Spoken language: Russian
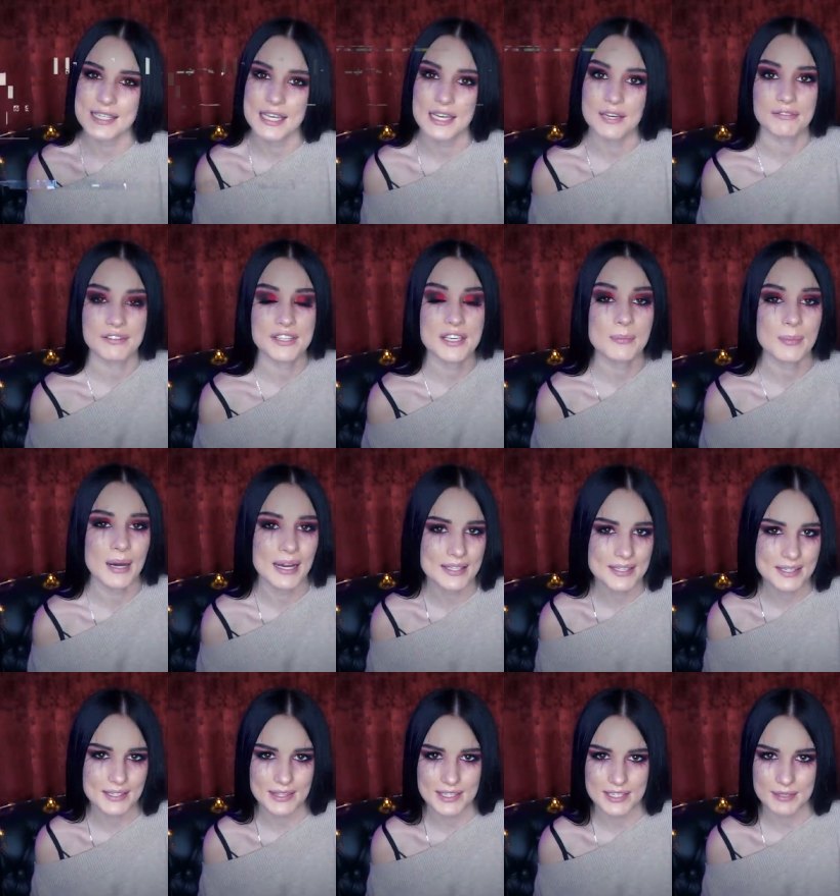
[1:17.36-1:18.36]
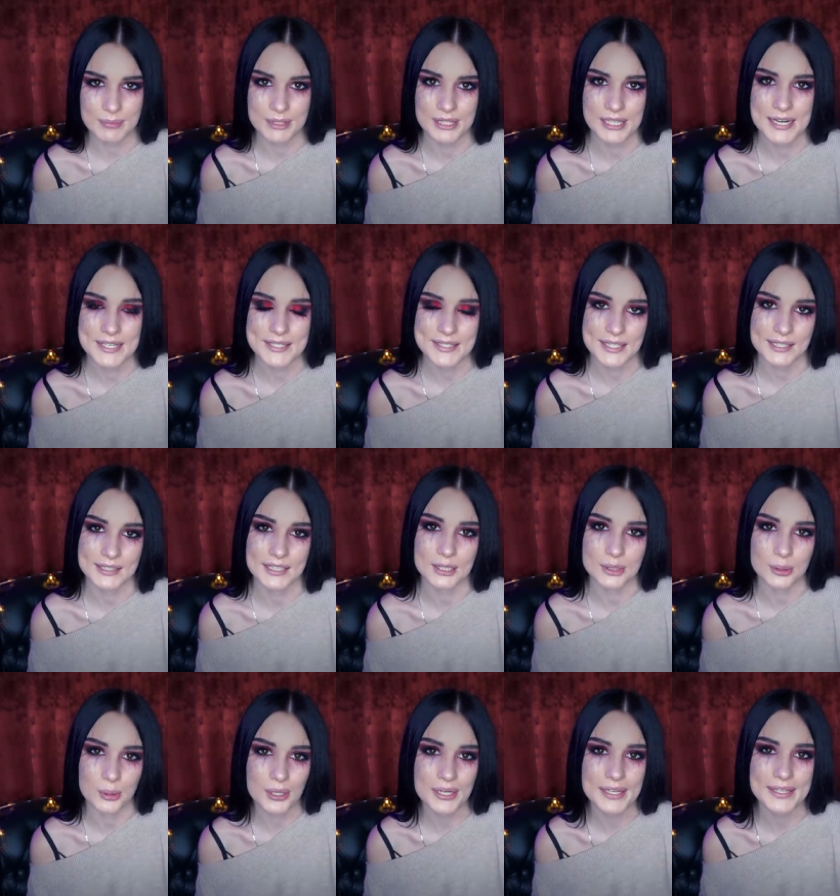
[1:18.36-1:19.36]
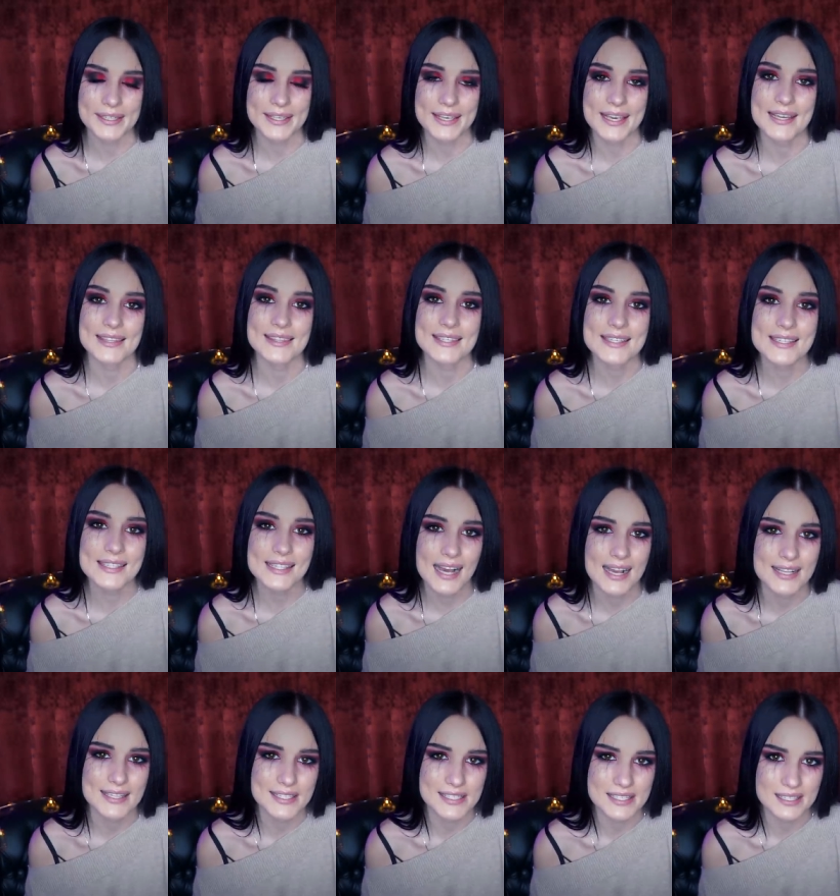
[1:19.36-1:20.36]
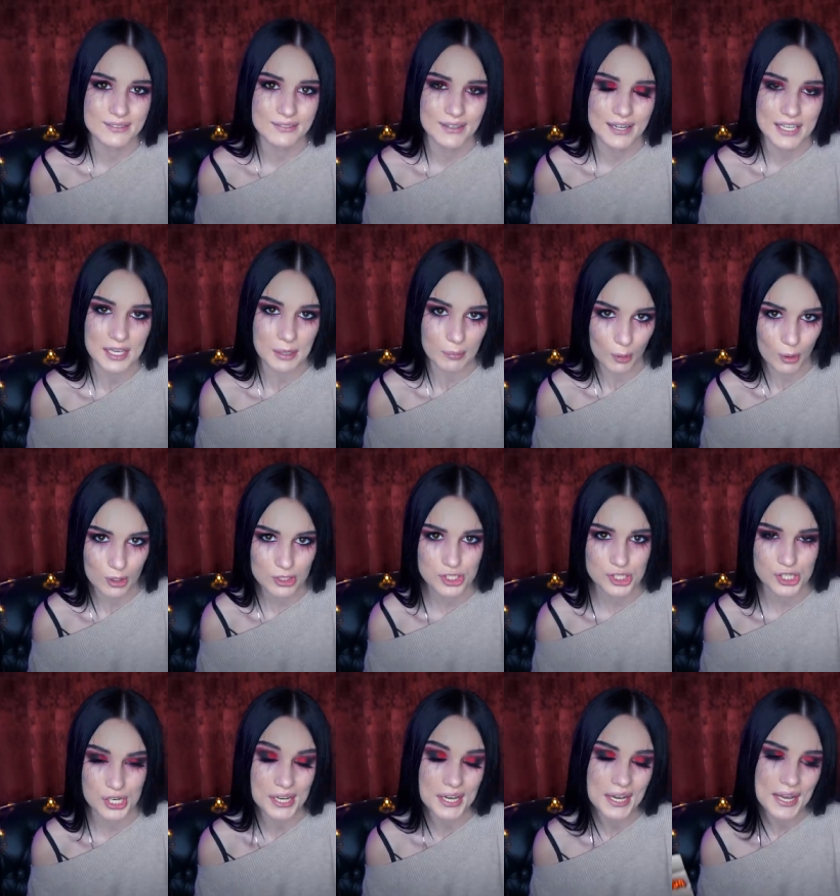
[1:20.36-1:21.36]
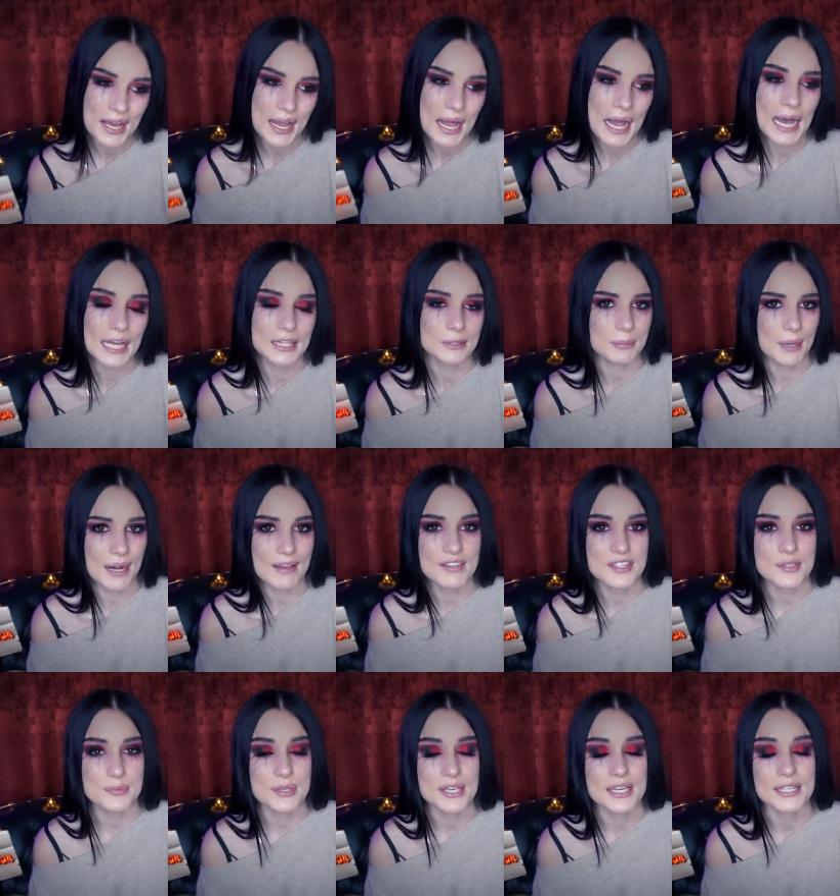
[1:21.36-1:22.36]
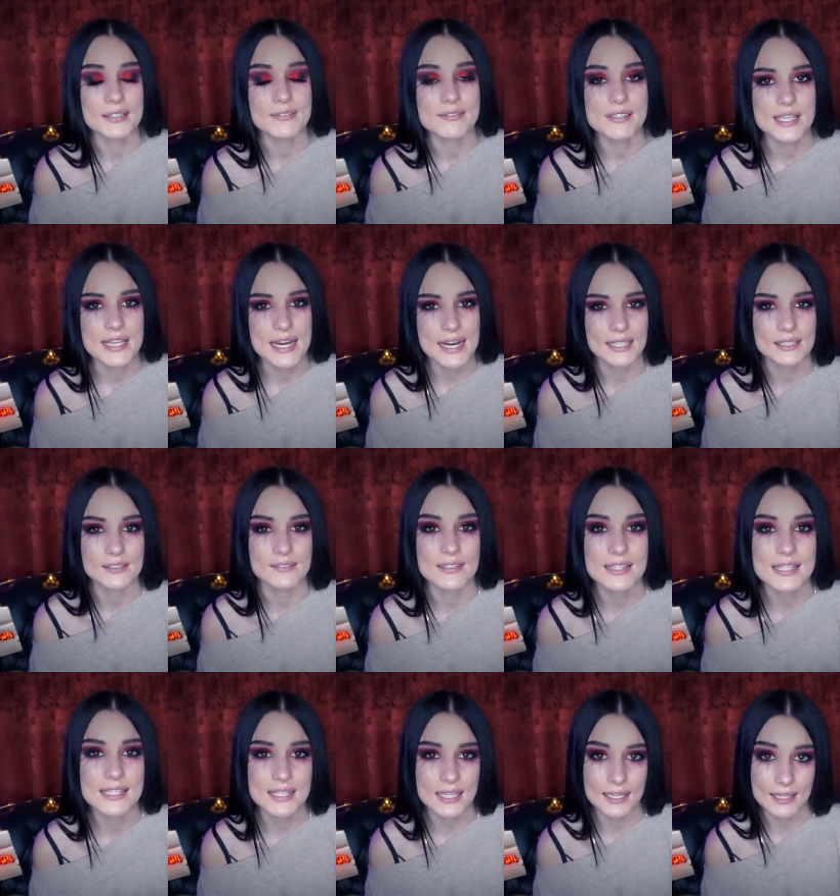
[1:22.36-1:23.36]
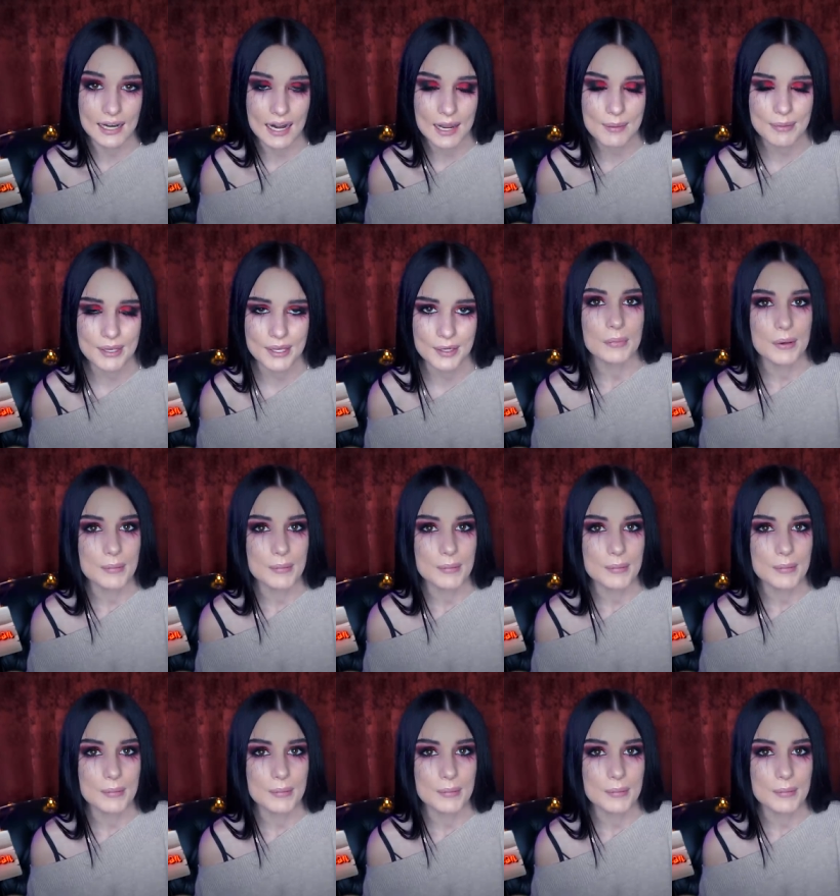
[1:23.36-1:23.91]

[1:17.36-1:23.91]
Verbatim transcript: цель внимательно смотреть этот ролик и отыскать эти два два эмоджи, отправить мне их в директ в инстаграме.